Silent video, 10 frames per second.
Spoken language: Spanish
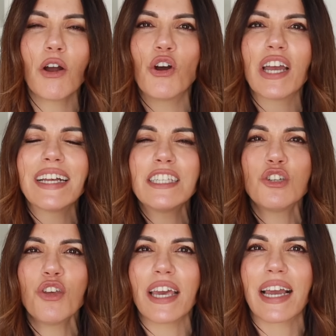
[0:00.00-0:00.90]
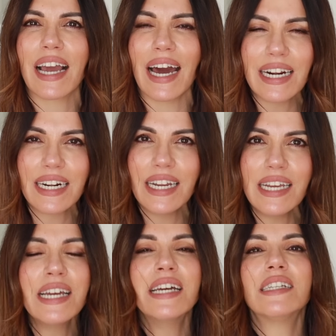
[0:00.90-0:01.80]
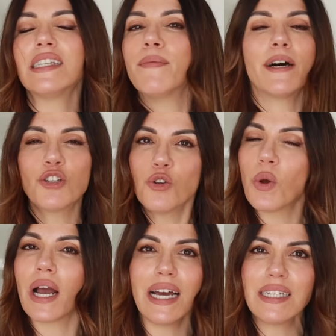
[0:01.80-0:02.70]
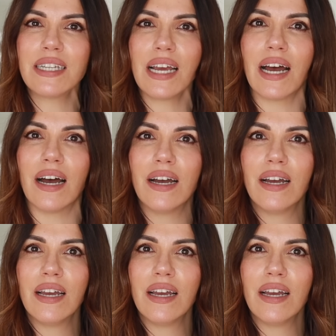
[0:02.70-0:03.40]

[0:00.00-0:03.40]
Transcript: con qué cacho de carne se va a su casa.